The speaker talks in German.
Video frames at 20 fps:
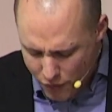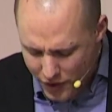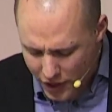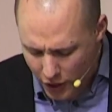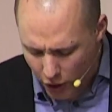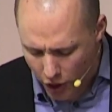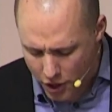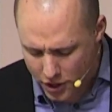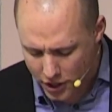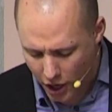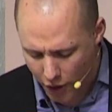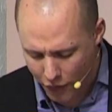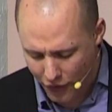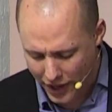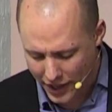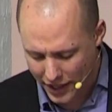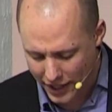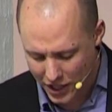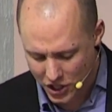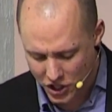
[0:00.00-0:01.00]
wir heute auf
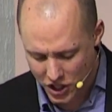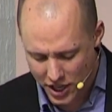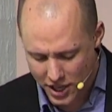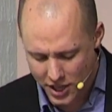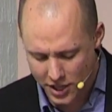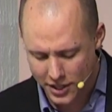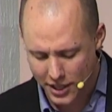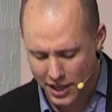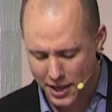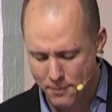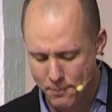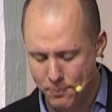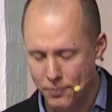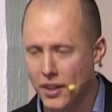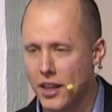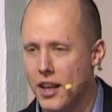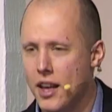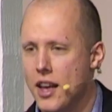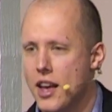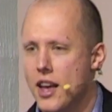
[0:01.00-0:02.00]
eine Geschichte,
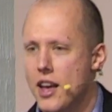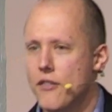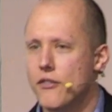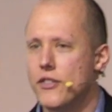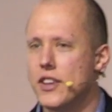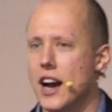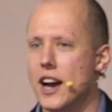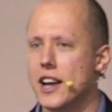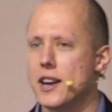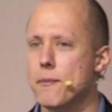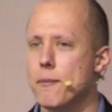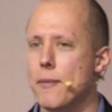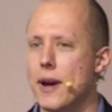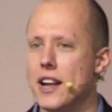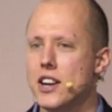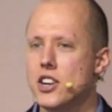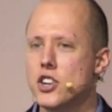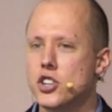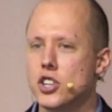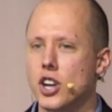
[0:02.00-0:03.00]
wie ein
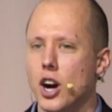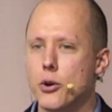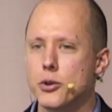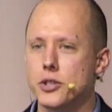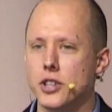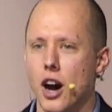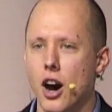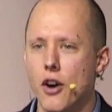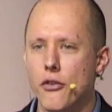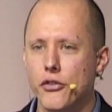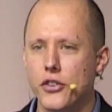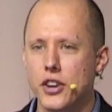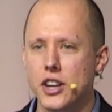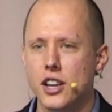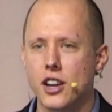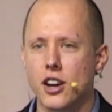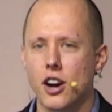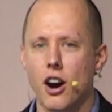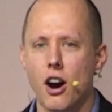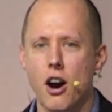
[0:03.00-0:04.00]
Mensch aus
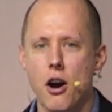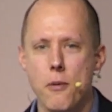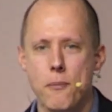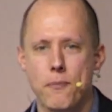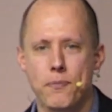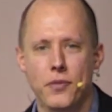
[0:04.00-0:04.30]
Afrika